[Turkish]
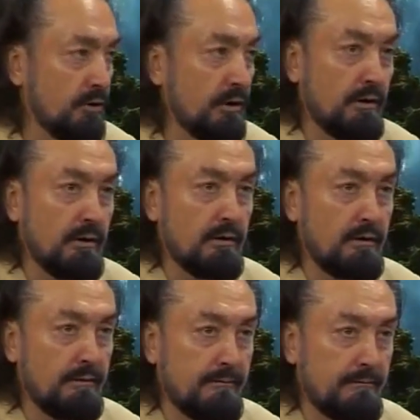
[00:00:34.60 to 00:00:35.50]
İnşallah.
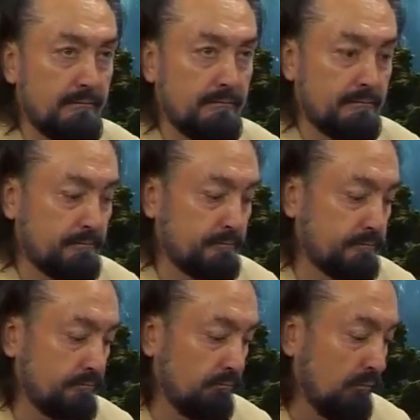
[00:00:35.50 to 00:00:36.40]

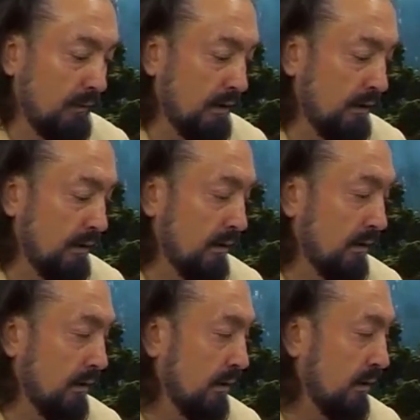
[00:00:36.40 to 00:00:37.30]
İnşallah.
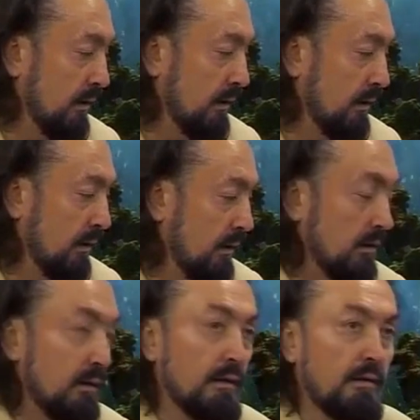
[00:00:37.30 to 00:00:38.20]
Hatta
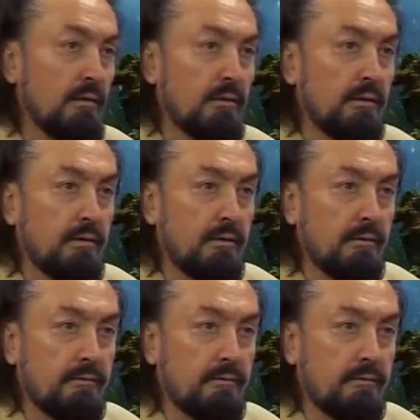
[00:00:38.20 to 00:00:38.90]
siz e, diğer evet.